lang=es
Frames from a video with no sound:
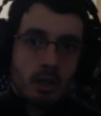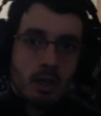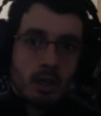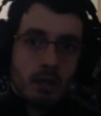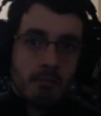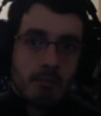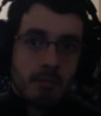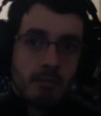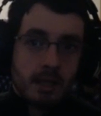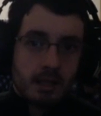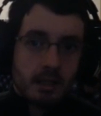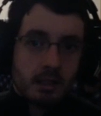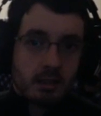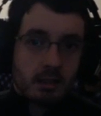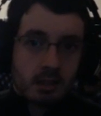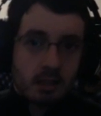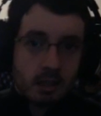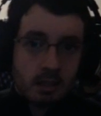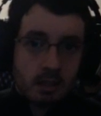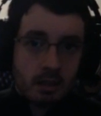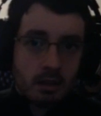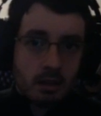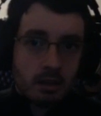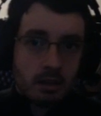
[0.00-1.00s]
Bandit
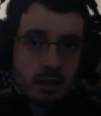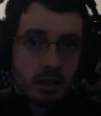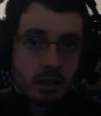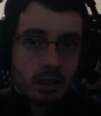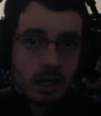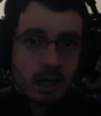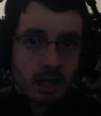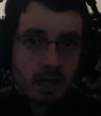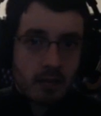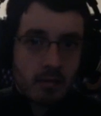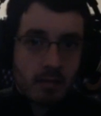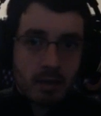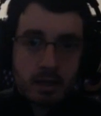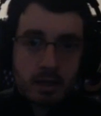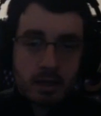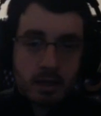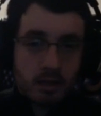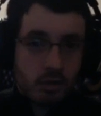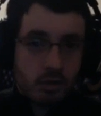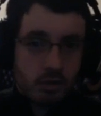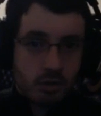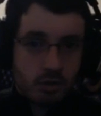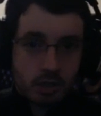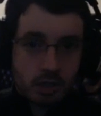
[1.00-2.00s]
Kids y Kaiba.
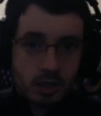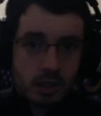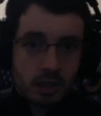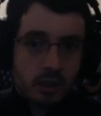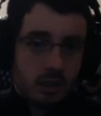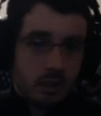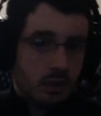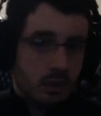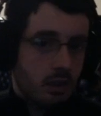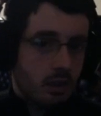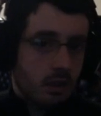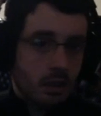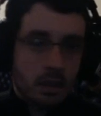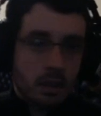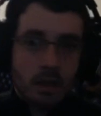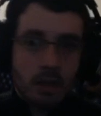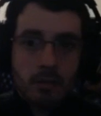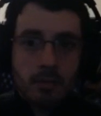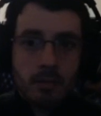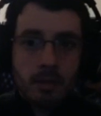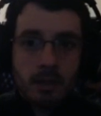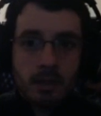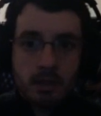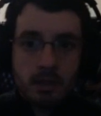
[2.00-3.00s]
Esos tres tienen que ir
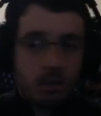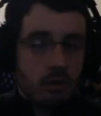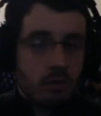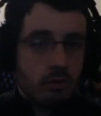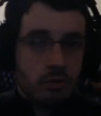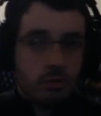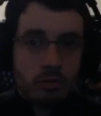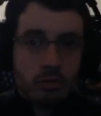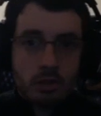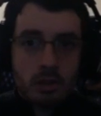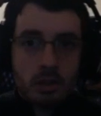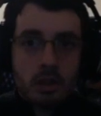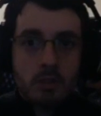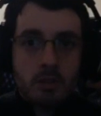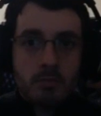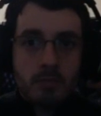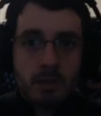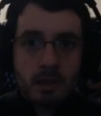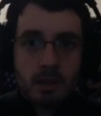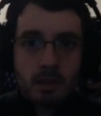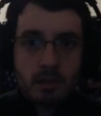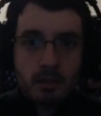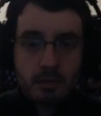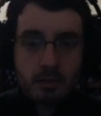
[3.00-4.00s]
aparte con sus decks
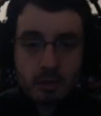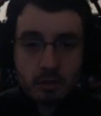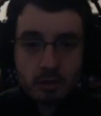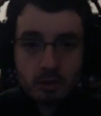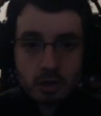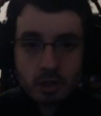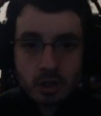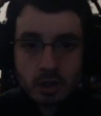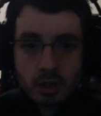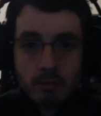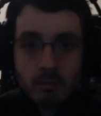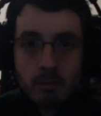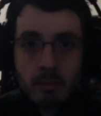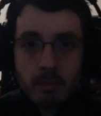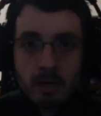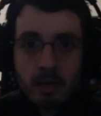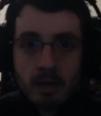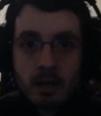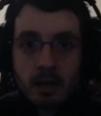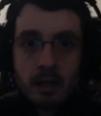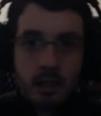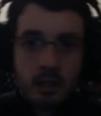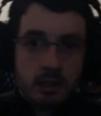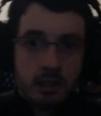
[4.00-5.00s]
específicos. Sirve para
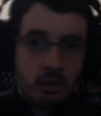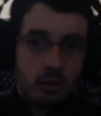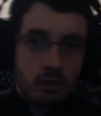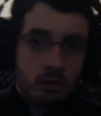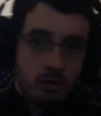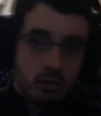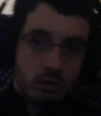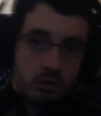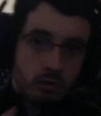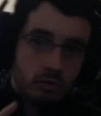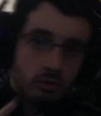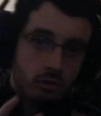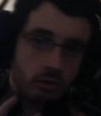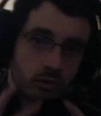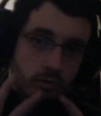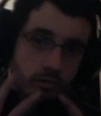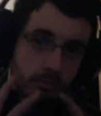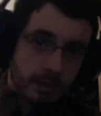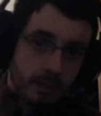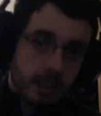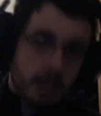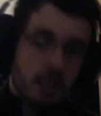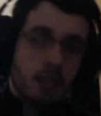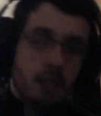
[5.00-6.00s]
el resto con sus
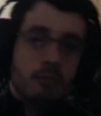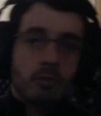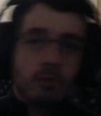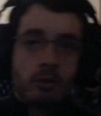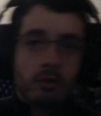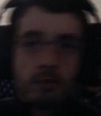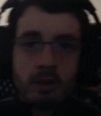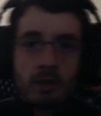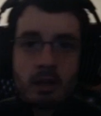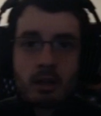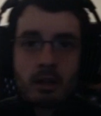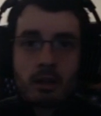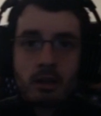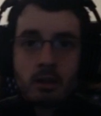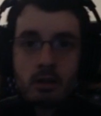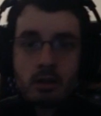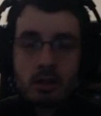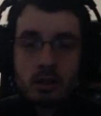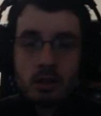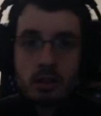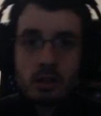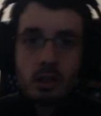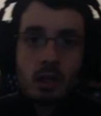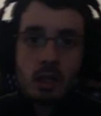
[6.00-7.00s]
pequeñas
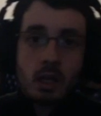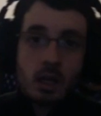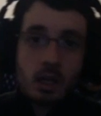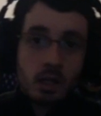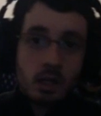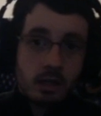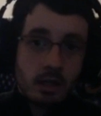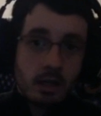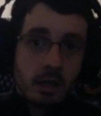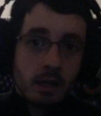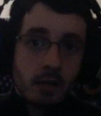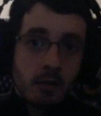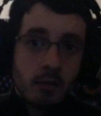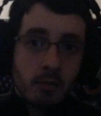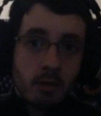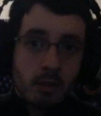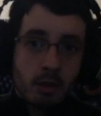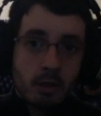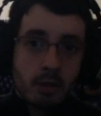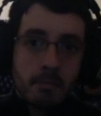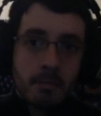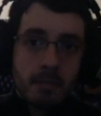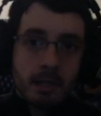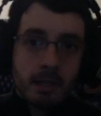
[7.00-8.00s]
modificaciones. Traeré un
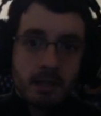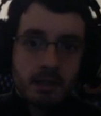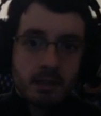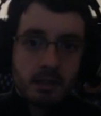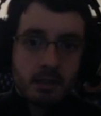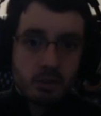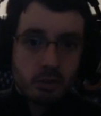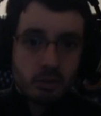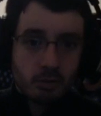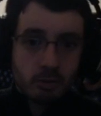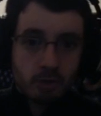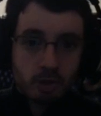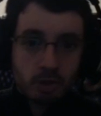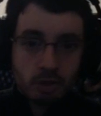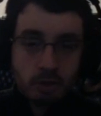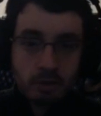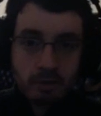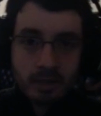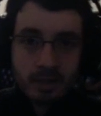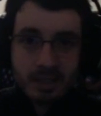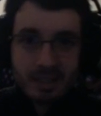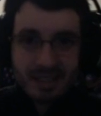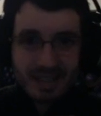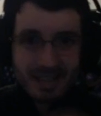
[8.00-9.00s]
vídeo aparte
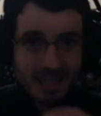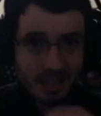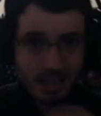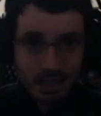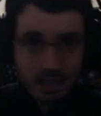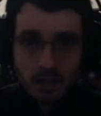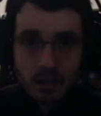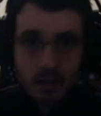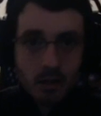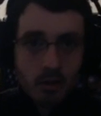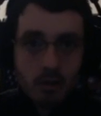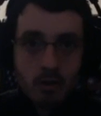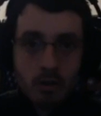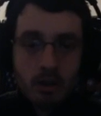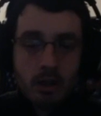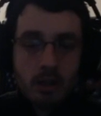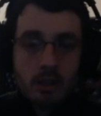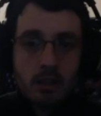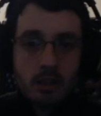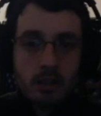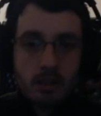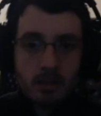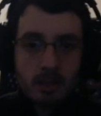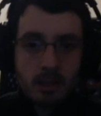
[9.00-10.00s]
sobre este deck
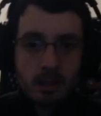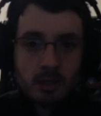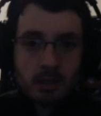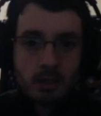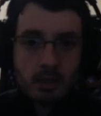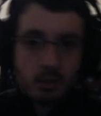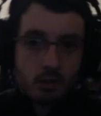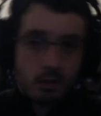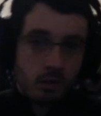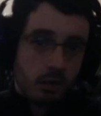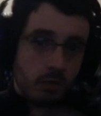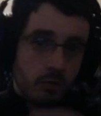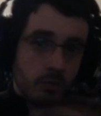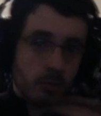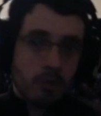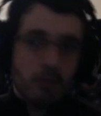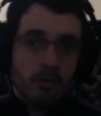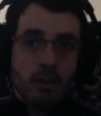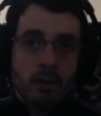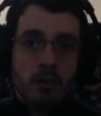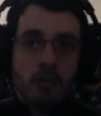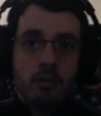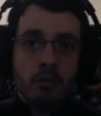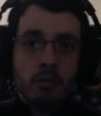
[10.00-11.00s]
concretamente con las
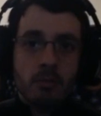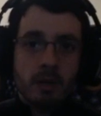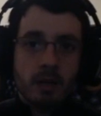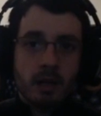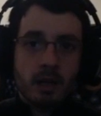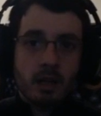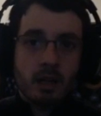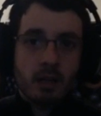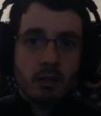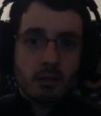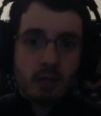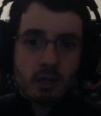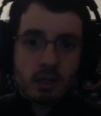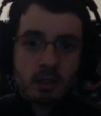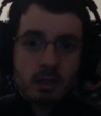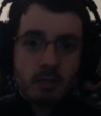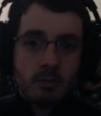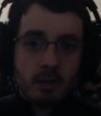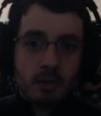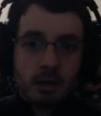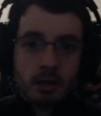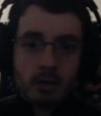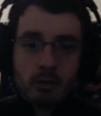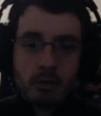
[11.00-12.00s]
modificaciones para cada duelista
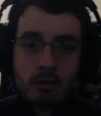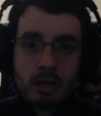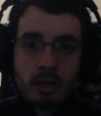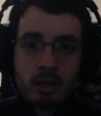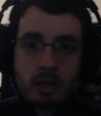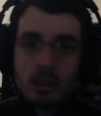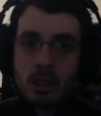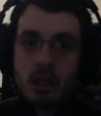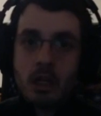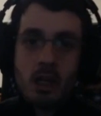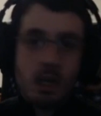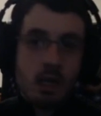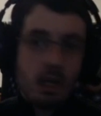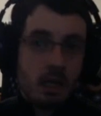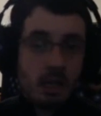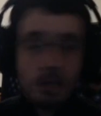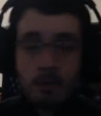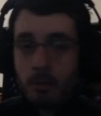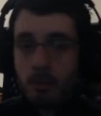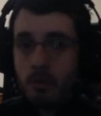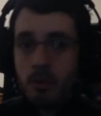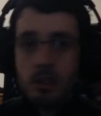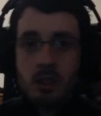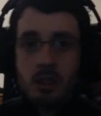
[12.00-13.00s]
para que lo veáis. Y
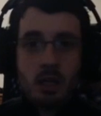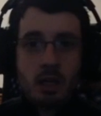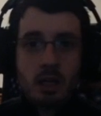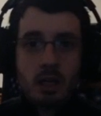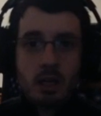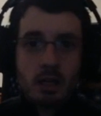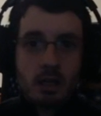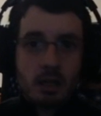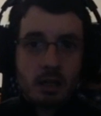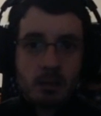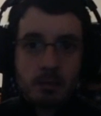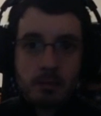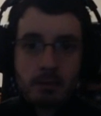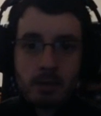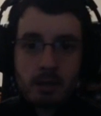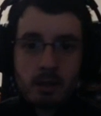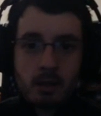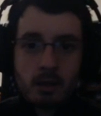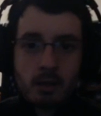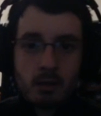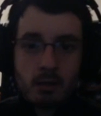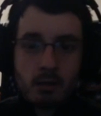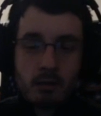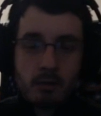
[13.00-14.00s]
aprovecharé ya el gameplay
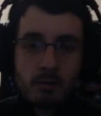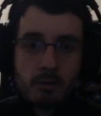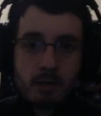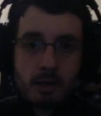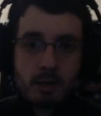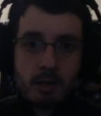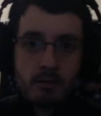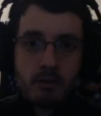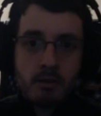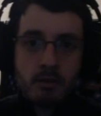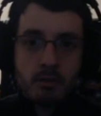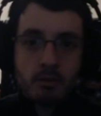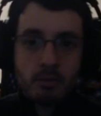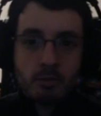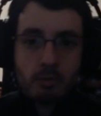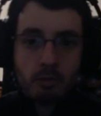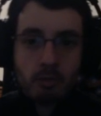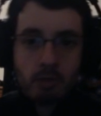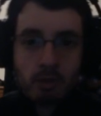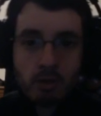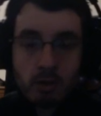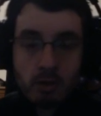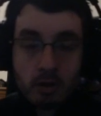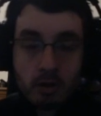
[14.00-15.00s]
de Weevil para que veáis cómo
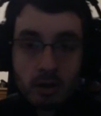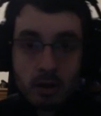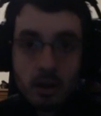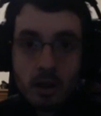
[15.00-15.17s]
funciona.